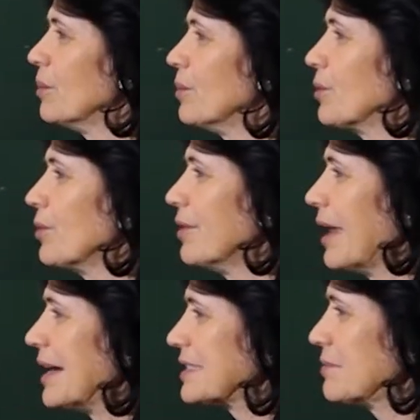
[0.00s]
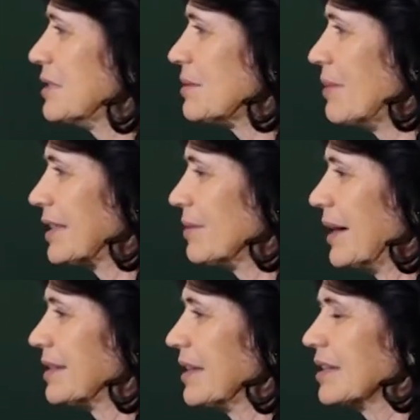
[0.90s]
Bugün dersimiz
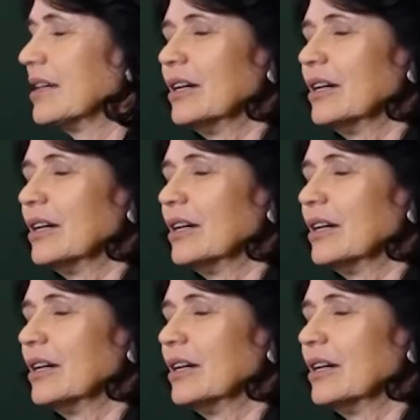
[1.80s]
matematik.